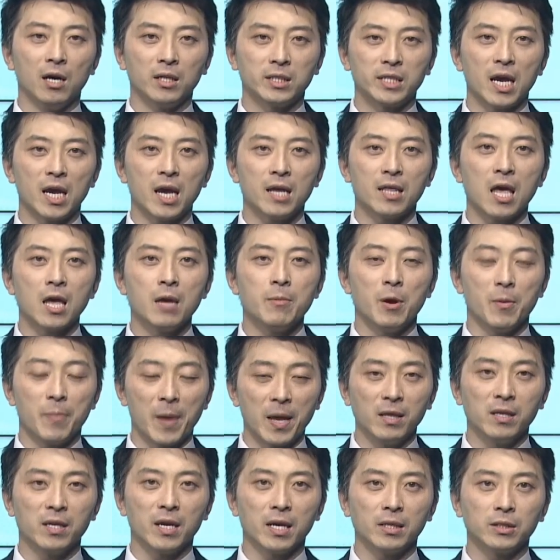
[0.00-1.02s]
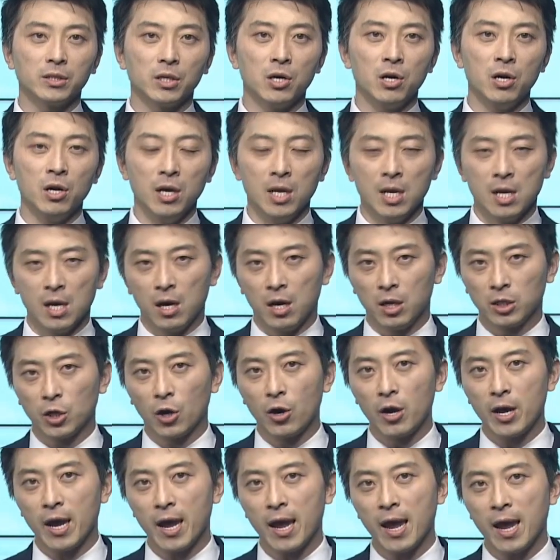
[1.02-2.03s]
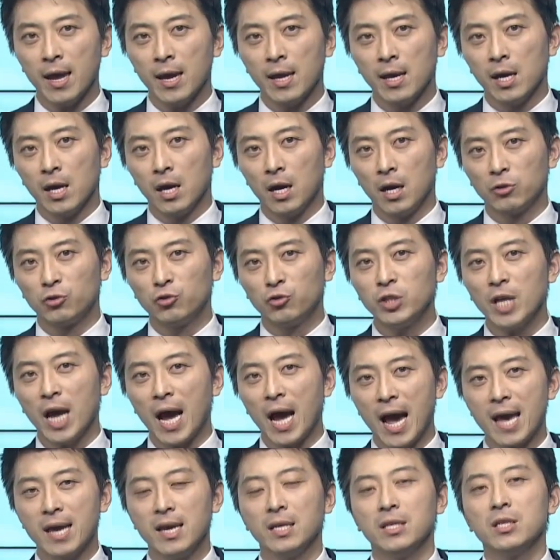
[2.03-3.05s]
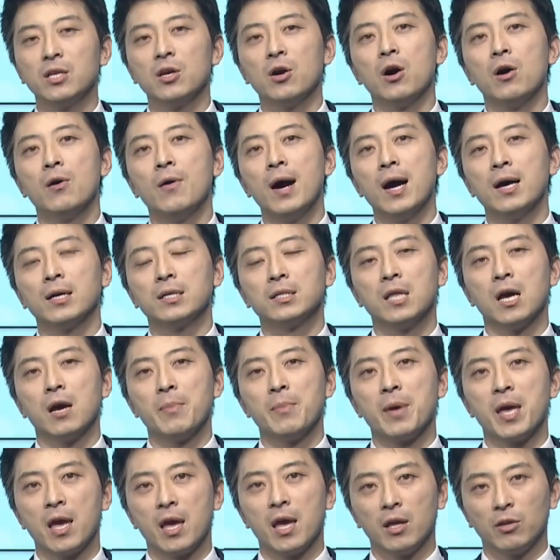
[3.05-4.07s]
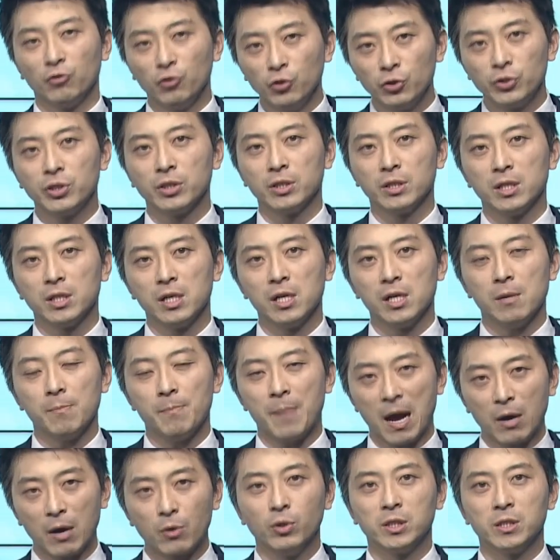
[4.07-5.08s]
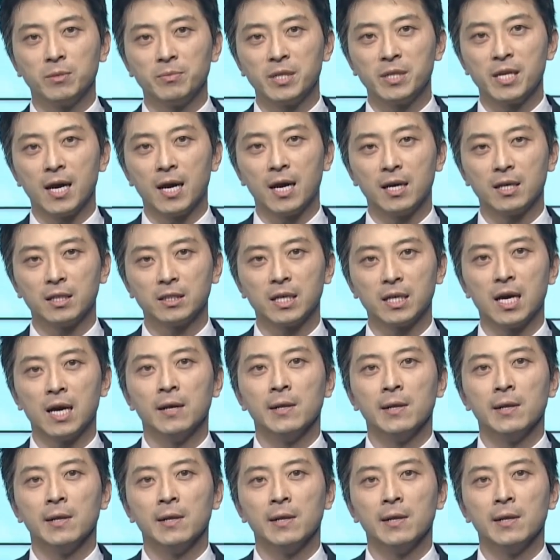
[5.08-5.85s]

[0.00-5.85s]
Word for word: 제 네이버 밴드에서 어, 저의 어, 투자 아이디어와 그다음에 뉴스들 받고 있습니다. 자,